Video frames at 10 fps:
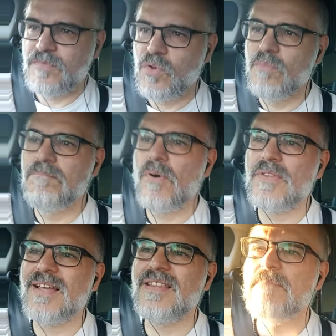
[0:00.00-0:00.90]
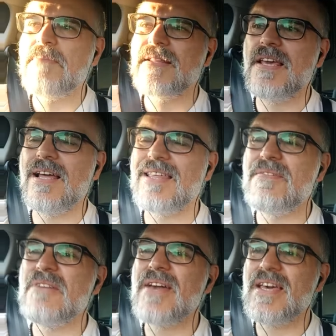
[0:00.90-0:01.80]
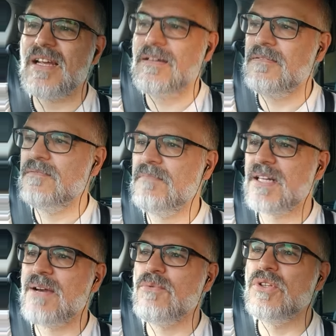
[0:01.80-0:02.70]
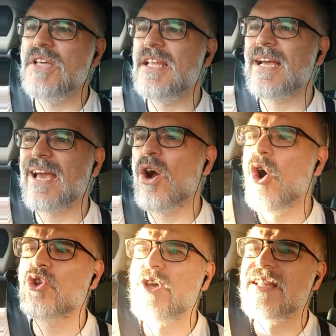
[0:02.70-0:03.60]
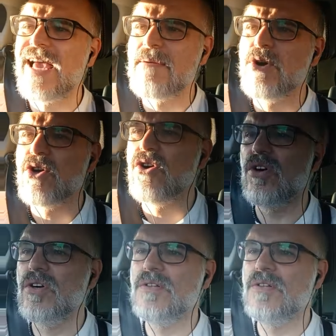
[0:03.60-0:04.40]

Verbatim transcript: Un po' di antipatia la devi avere, perché vuol dire che o ti temono